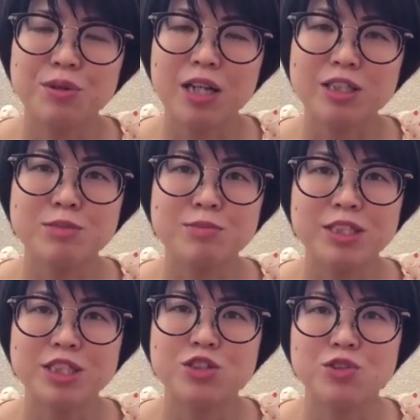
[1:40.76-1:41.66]
勝間
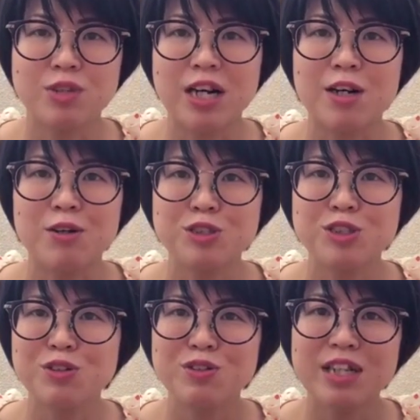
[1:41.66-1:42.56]
千代は
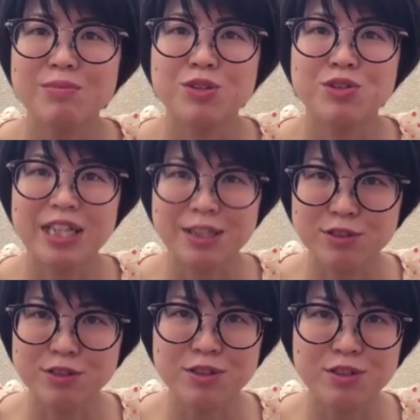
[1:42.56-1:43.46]
ホストクラブの
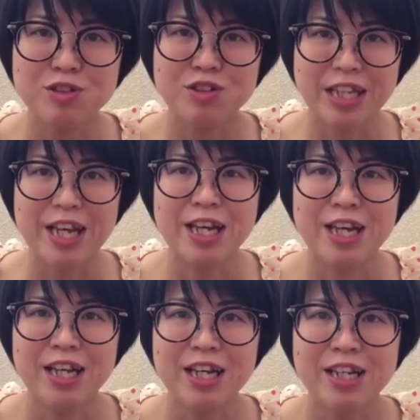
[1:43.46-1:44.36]
客ということで、
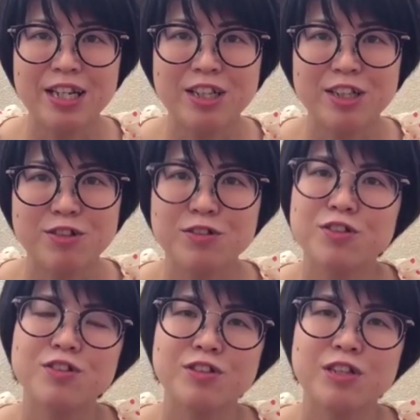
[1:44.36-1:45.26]
こ
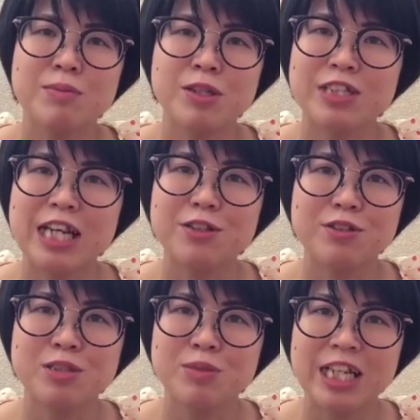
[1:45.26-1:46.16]
のドラマの
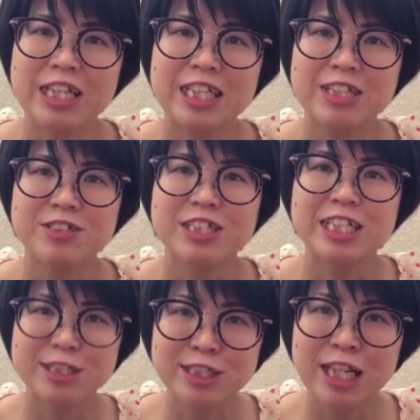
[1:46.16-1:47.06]
タイトルにもなっている
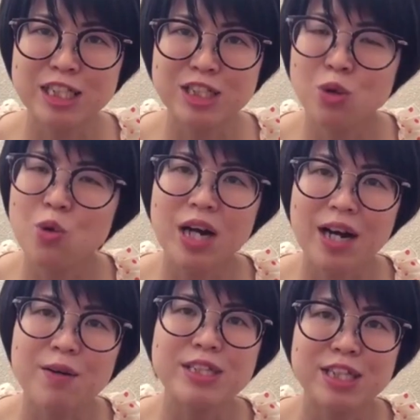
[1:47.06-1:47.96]
絆にどう
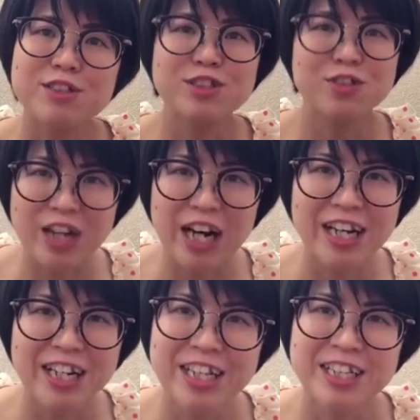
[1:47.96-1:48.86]
関わってくるの
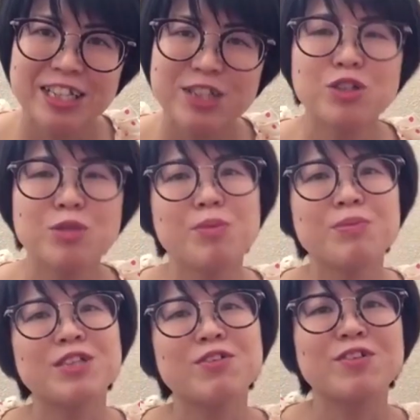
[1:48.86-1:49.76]
かっていうのも
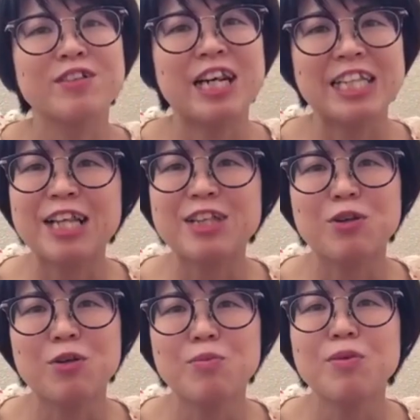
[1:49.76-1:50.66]
みんなこれかなと
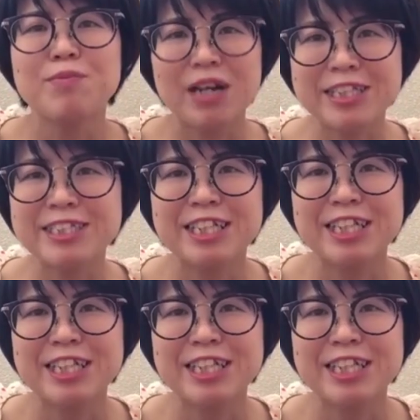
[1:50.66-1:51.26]
思います。